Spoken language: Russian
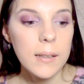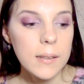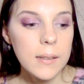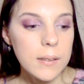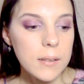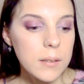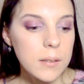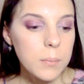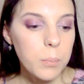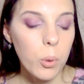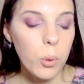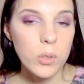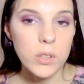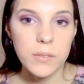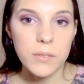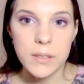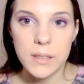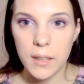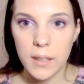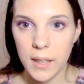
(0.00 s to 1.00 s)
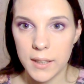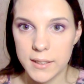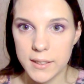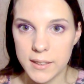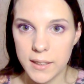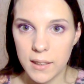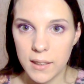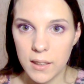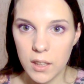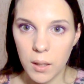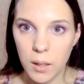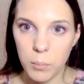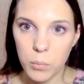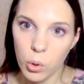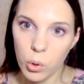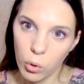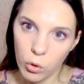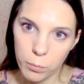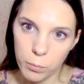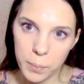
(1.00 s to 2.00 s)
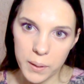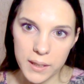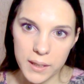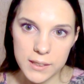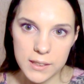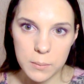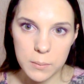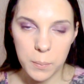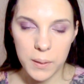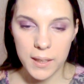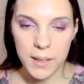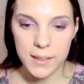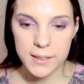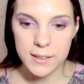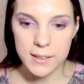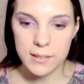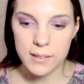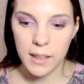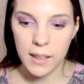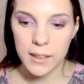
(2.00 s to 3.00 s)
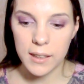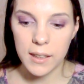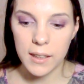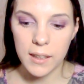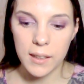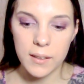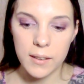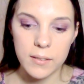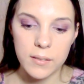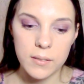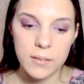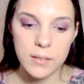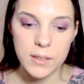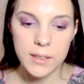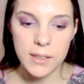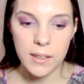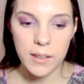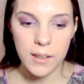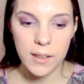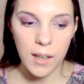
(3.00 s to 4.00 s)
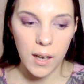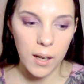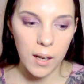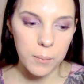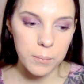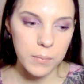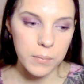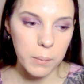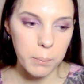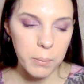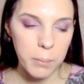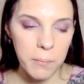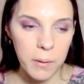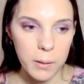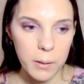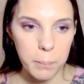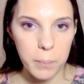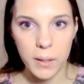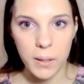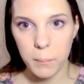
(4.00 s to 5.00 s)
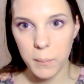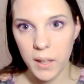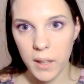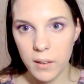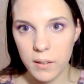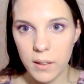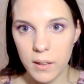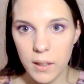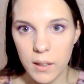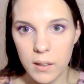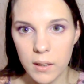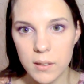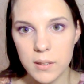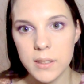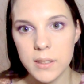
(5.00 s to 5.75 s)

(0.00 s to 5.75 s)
э, пользоваться консилером, но, в принципе, если такие слегка, например, пигментные